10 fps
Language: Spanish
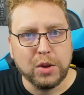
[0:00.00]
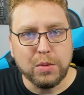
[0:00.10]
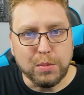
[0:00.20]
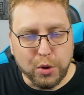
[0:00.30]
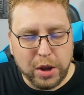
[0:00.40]

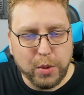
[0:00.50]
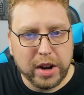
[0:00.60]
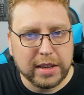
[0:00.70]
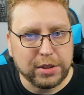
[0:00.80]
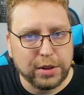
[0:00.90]
Muy
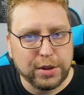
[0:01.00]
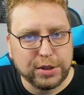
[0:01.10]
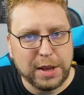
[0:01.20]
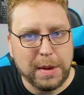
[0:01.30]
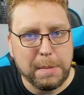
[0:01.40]
buenas a todos
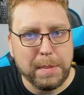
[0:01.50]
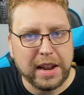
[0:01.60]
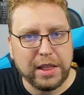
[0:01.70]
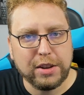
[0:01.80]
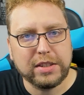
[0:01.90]
y
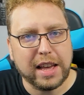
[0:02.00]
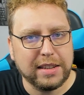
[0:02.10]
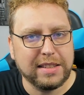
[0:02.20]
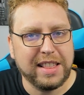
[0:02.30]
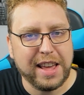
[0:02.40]
bienvenidos a
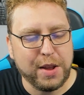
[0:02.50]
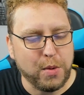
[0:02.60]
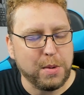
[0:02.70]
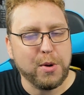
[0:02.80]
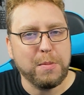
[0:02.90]
este
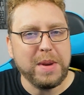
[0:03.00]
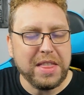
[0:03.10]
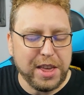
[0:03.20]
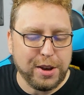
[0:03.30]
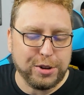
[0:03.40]
nuevo vídeo.